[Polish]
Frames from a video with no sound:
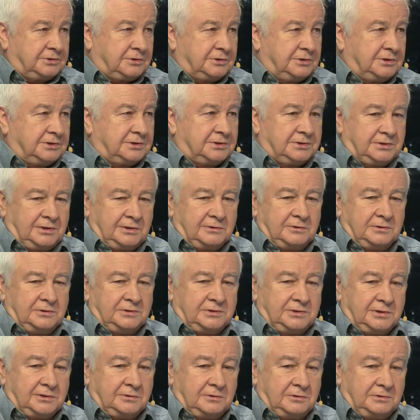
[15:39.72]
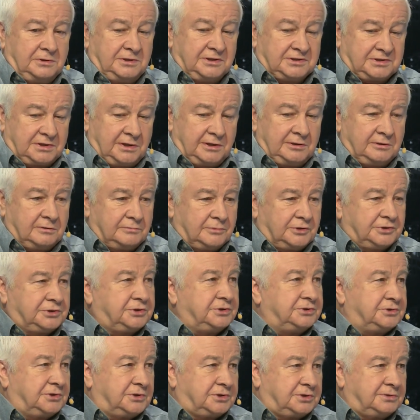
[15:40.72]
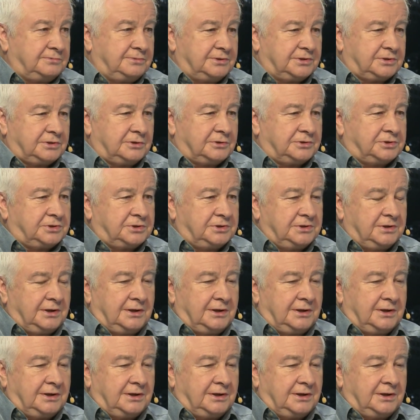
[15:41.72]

To jest z jego, z jego nieznajomości rzeczywistości.